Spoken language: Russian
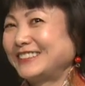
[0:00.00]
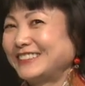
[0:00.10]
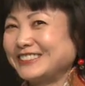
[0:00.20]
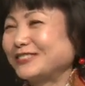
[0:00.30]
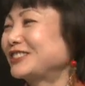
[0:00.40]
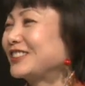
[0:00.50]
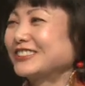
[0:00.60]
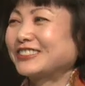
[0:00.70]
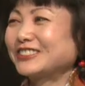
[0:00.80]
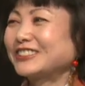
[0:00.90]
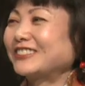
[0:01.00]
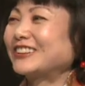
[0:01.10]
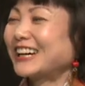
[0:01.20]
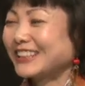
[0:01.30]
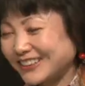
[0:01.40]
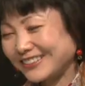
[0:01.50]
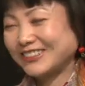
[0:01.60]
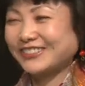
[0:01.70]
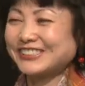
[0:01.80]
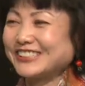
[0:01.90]
ну, все то, что он
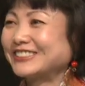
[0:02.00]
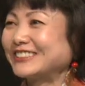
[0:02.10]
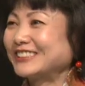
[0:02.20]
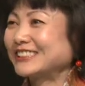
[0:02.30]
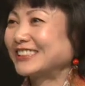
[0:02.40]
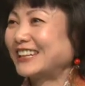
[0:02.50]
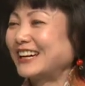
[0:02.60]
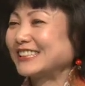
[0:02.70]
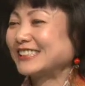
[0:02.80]
готовит, очень вкусно. А